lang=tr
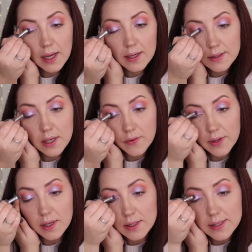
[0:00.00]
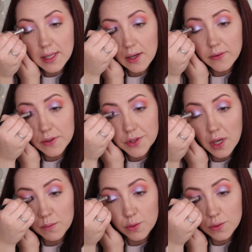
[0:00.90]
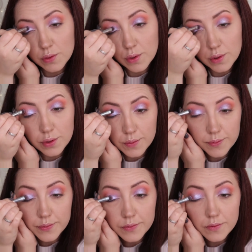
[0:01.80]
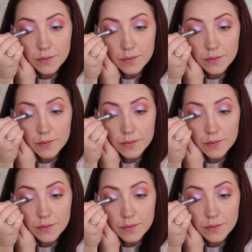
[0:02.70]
diğer tarafa da ıslak fırçamla uyguluyorum.